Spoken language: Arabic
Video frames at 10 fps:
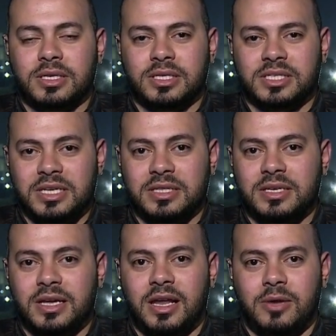90 آه،
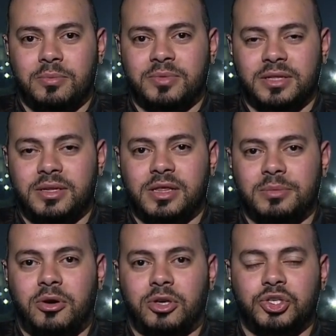دقيقه لو امتدت ل
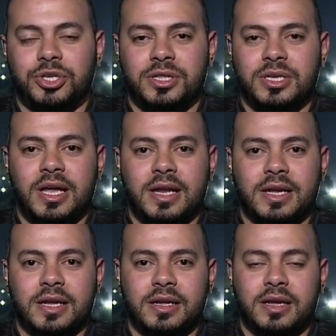120 دقيقه
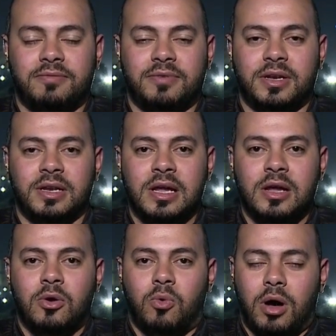لكن هي في
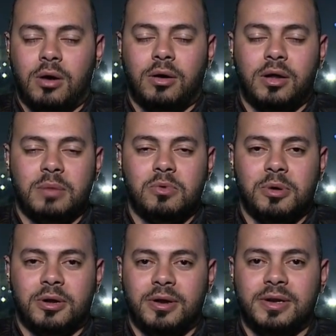واقع هي
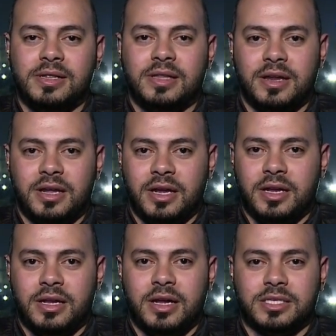مباراة للتاريخ
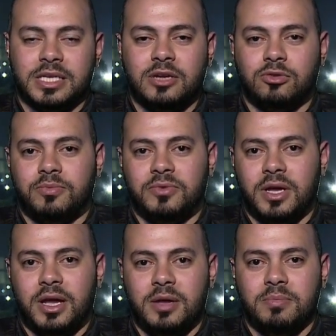هي سيكتب
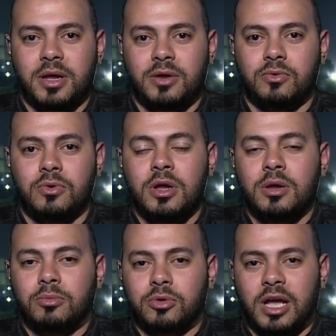فيها إما أنه
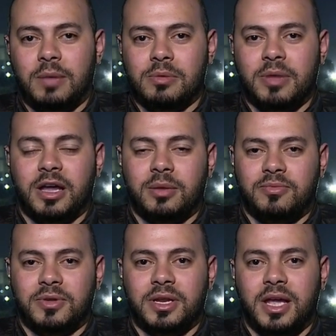منتخب المغرب
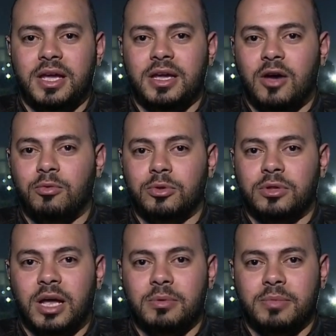في النهائي أو
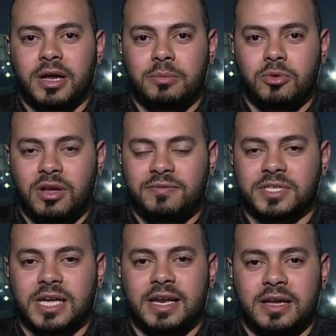منتخب المغرب
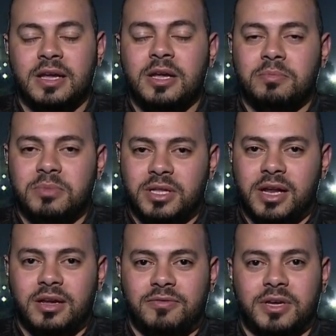ينافس على
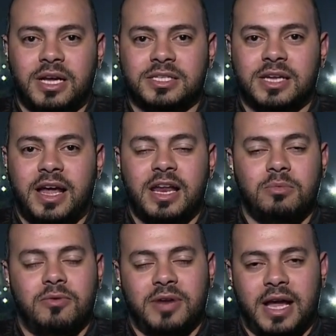ميدالية في كأس
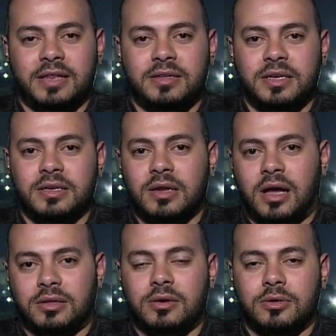العالم وفي الحالتين
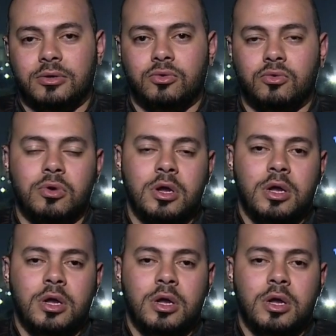أعتقد أنه